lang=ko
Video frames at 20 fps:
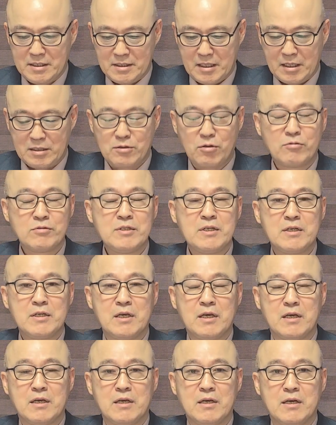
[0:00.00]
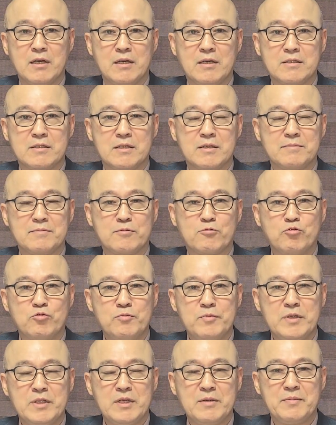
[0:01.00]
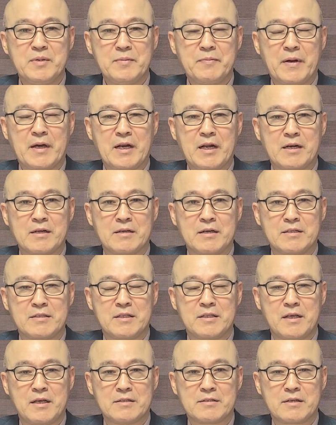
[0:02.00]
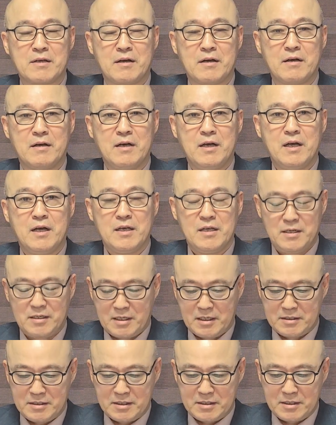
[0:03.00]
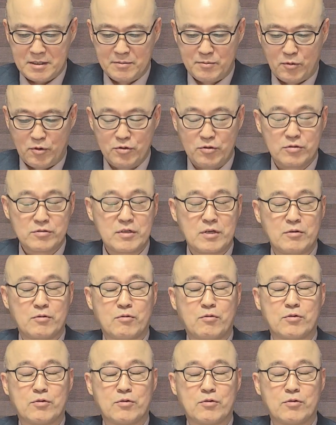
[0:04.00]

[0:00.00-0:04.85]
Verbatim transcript: 대통령이 지금 국민이 비판하는 것에 대해서 이렇게 직접 모욕죄로